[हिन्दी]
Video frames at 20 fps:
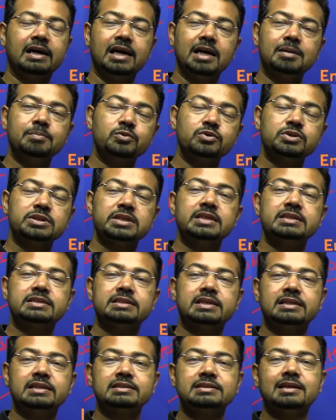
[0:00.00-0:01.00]
आप उसके
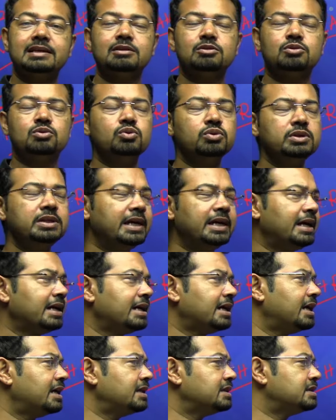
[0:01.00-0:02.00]
साथ साथ दुनिया
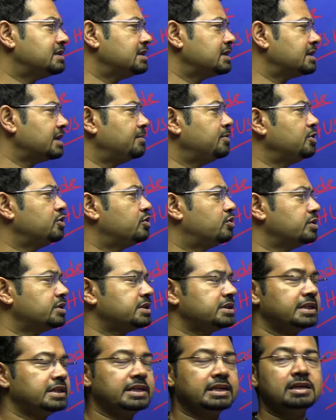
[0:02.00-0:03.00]
का जितना भी
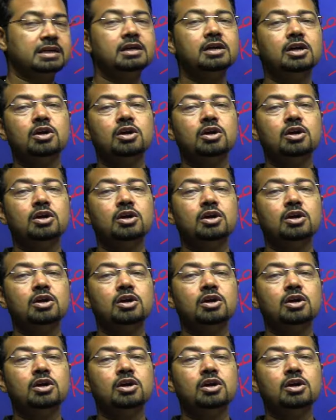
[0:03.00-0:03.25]
क्वेश्चन है